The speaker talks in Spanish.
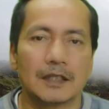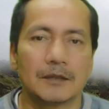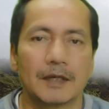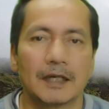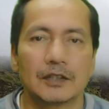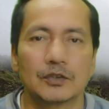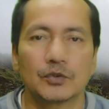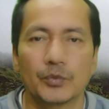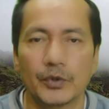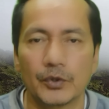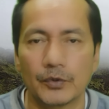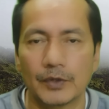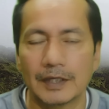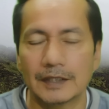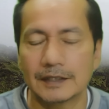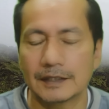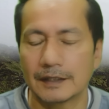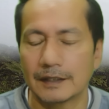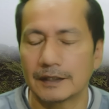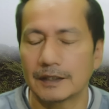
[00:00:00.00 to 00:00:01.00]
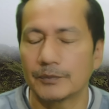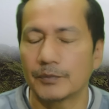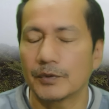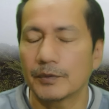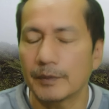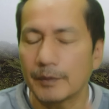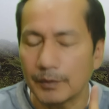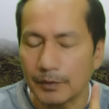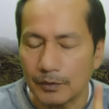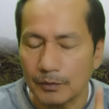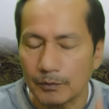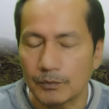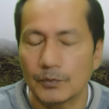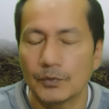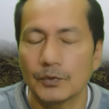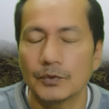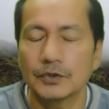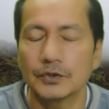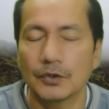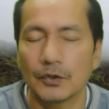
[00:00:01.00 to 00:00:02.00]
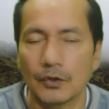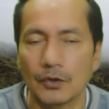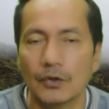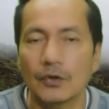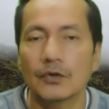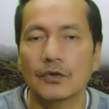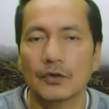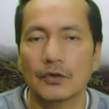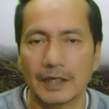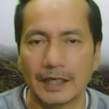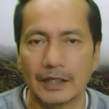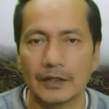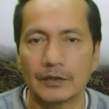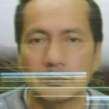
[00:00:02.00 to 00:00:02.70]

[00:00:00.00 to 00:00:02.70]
van a sufrir un accidente. Por favor, mucho ojo con ello.